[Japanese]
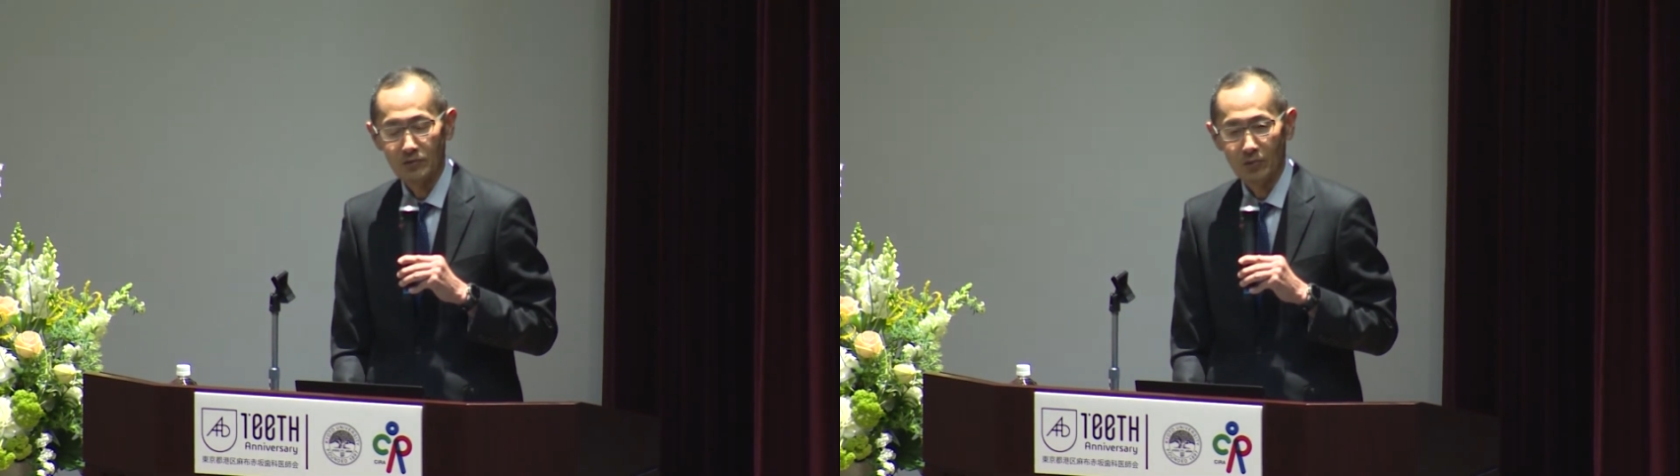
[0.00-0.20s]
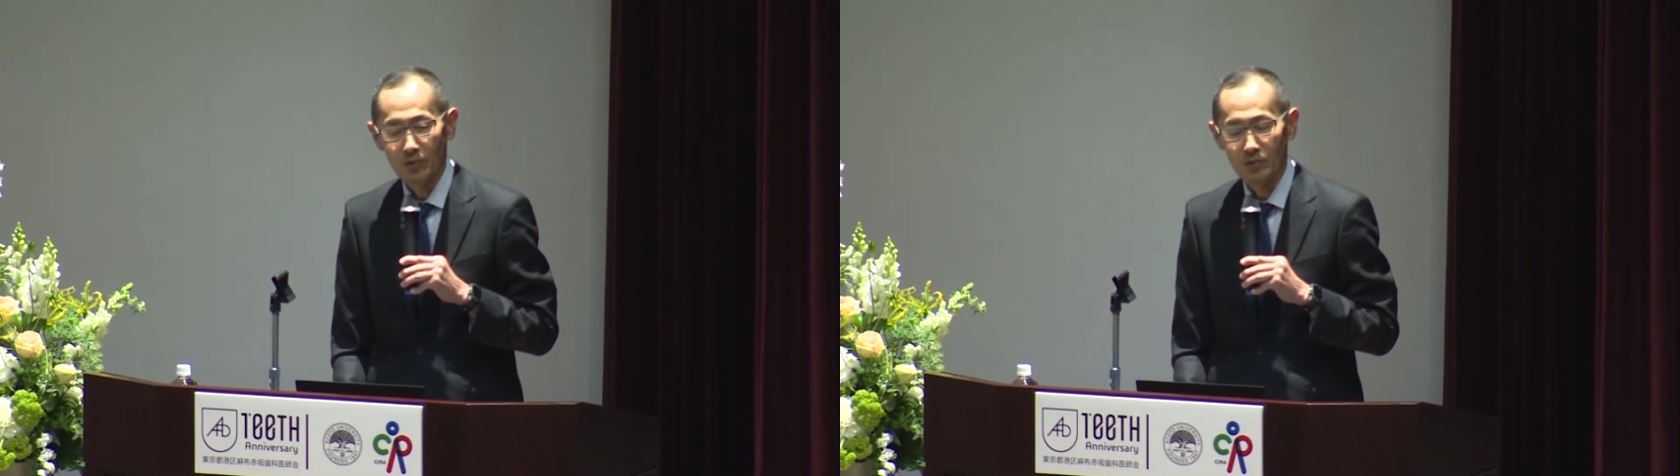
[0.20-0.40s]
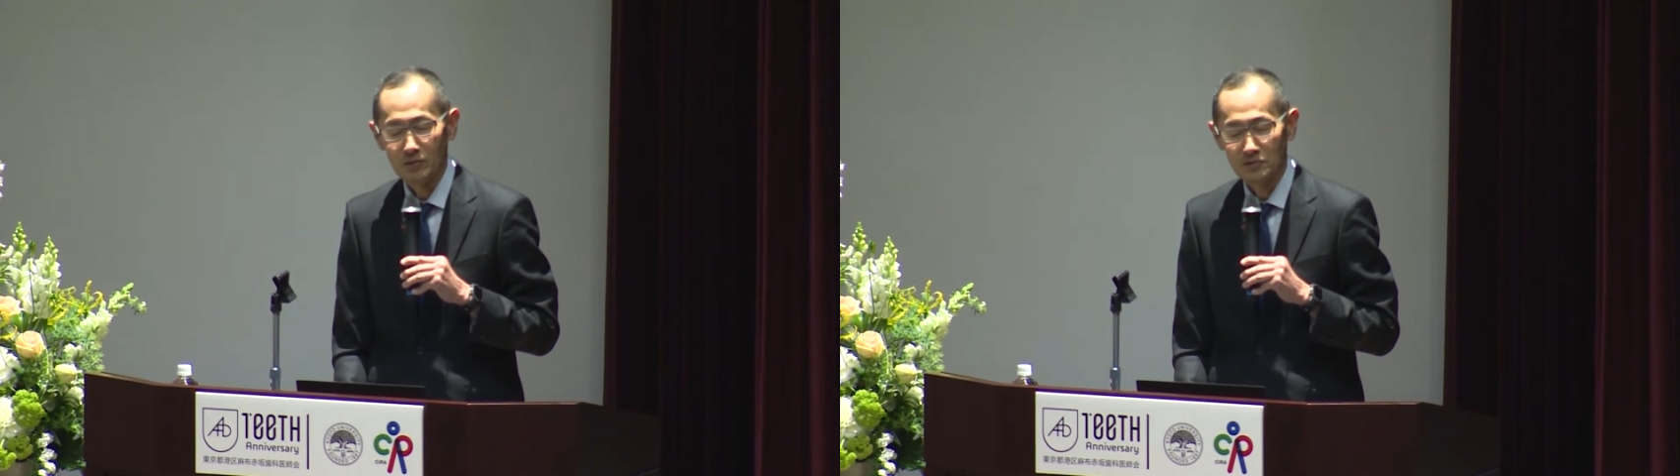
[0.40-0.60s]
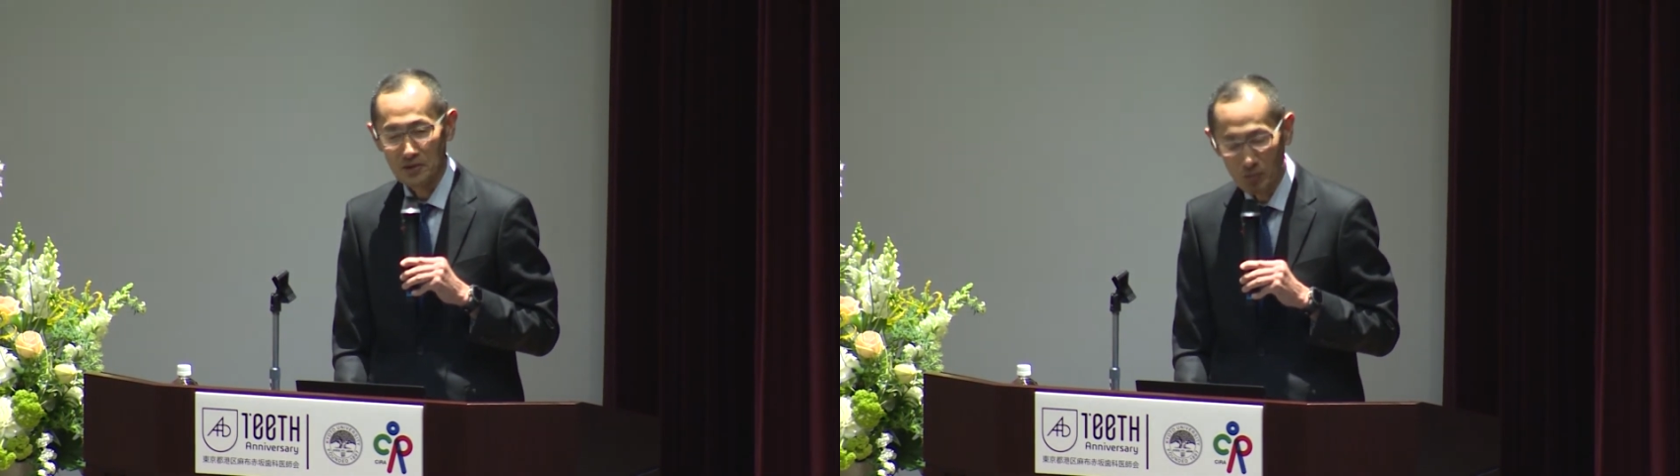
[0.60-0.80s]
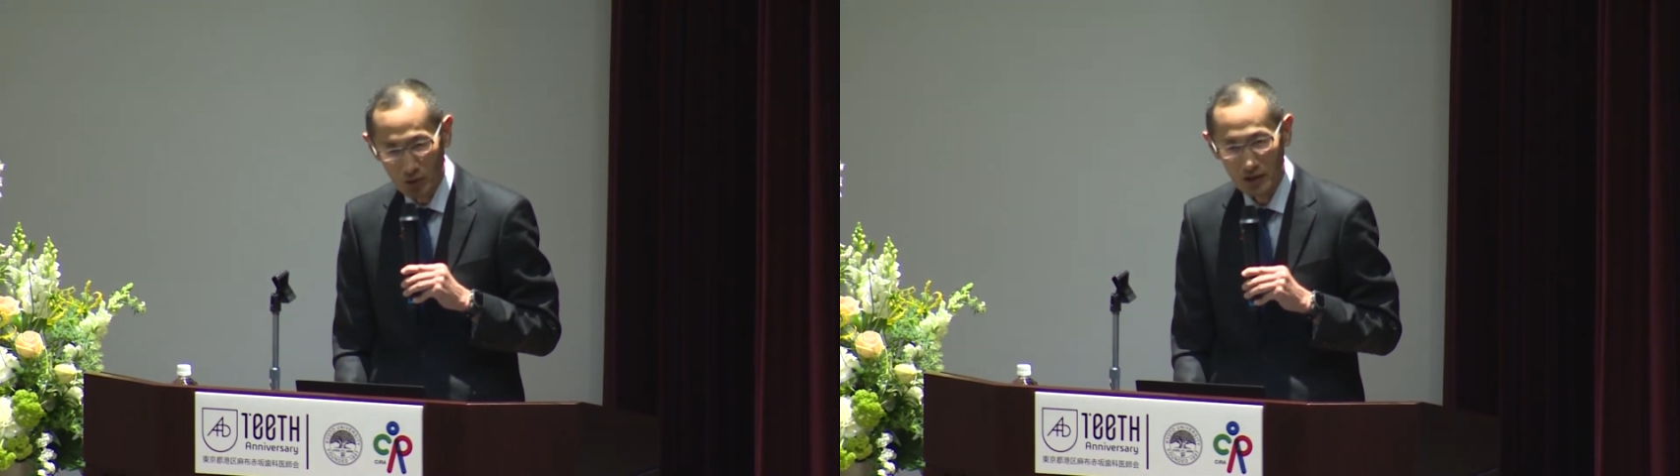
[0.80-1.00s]
あの
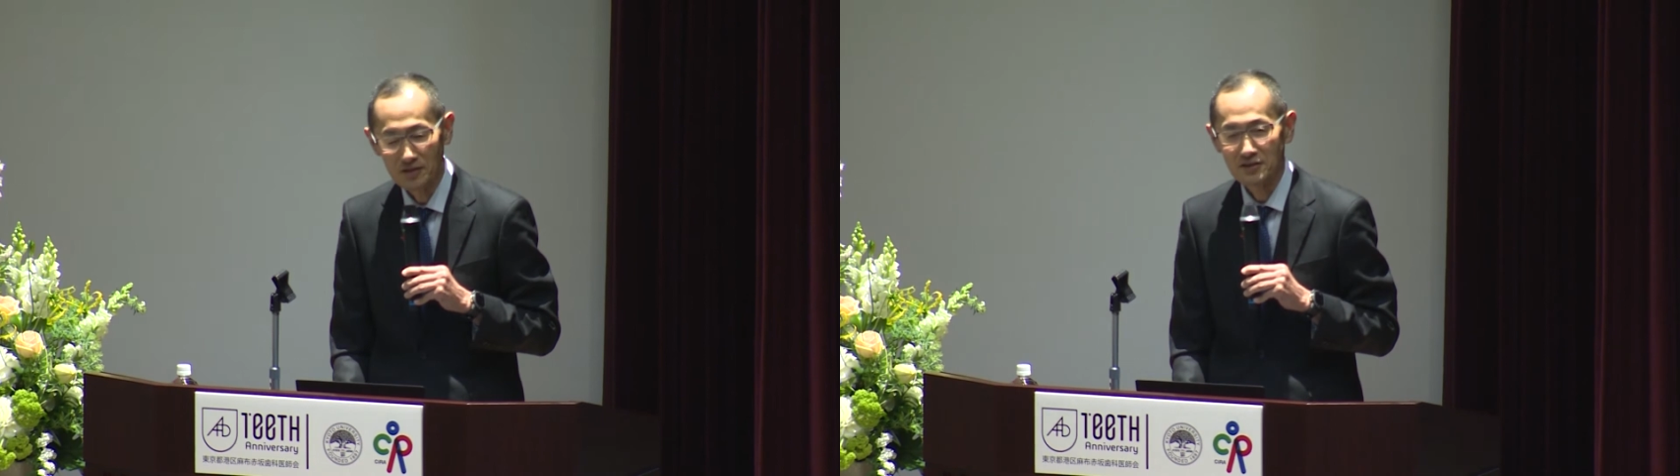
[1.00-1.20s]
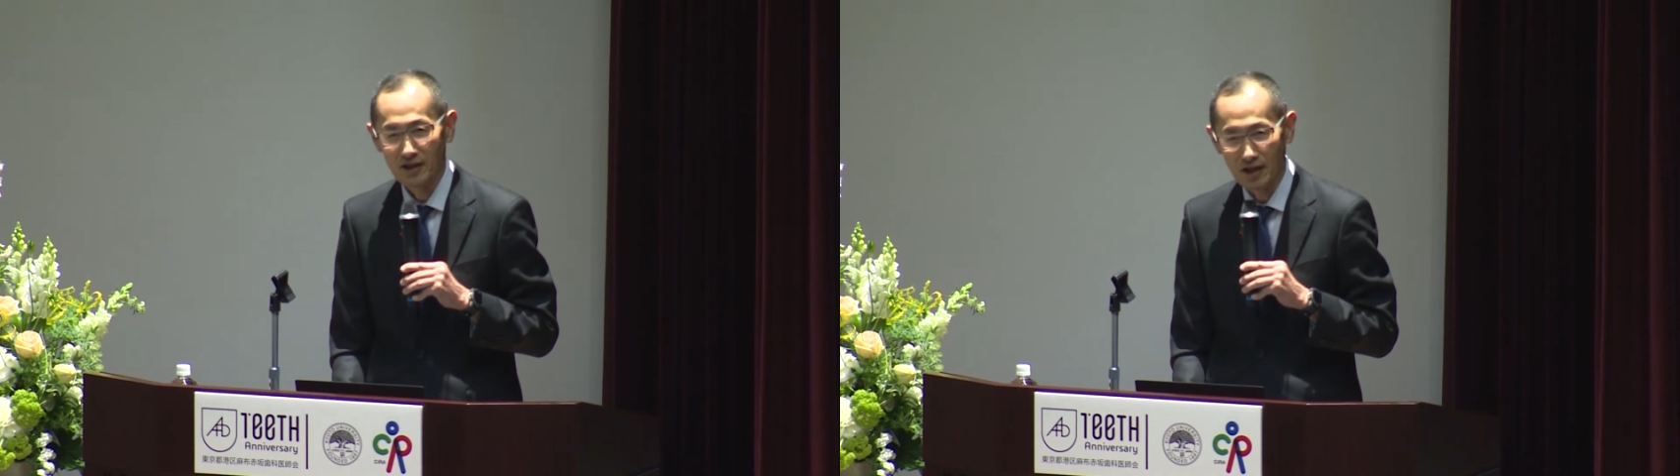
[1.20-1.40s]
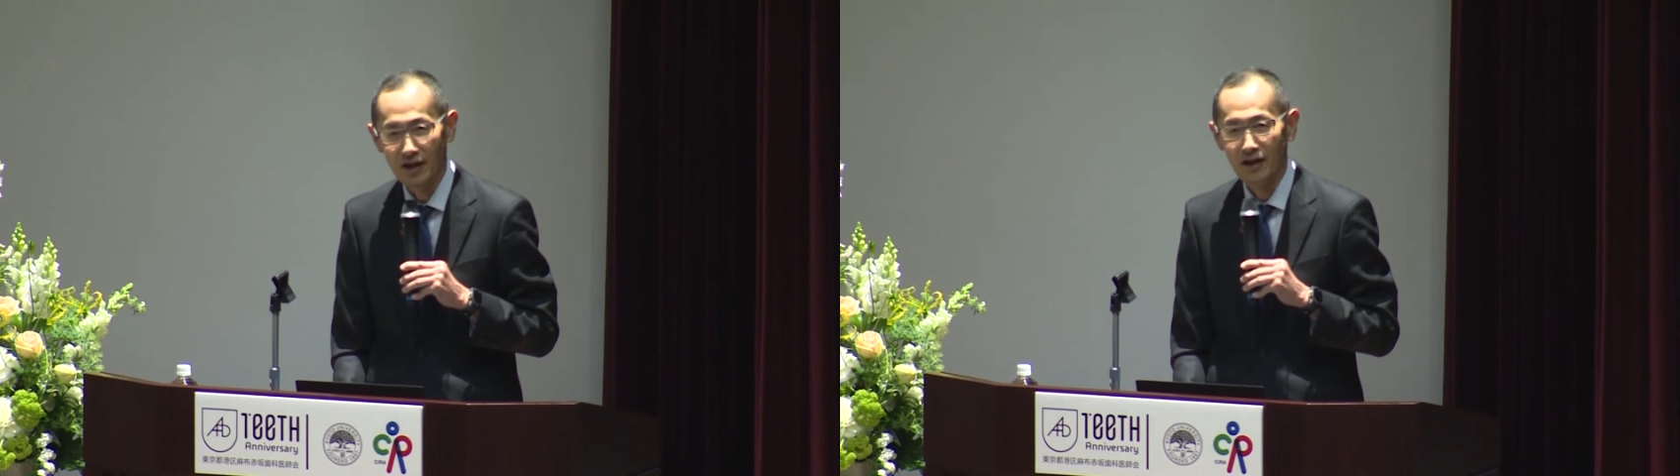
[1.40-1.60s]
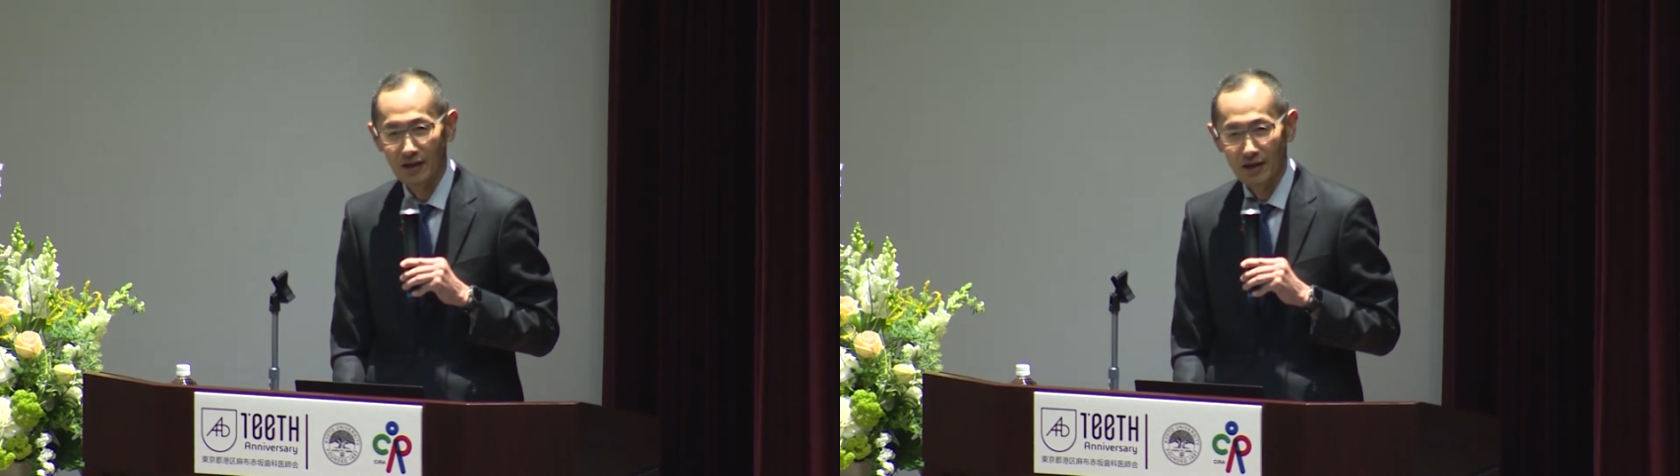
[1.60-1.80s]
専門家ですから